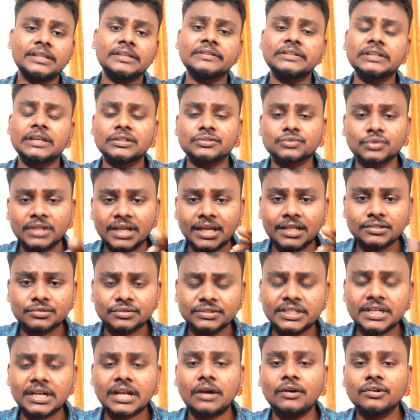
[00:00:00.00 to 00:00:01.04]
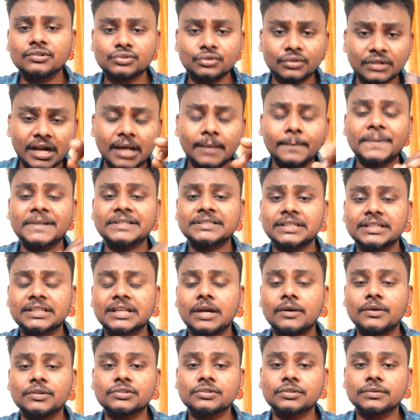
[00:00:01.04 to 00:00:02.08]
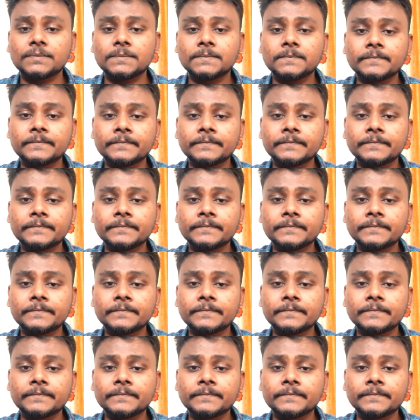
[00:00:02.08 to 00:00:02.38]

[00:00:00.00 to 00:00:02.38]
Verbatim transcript: అదేవిధంగా సుడిగాల్ సుధీర్ కావచ్చు రాంప్రసాద్ కావచ్చు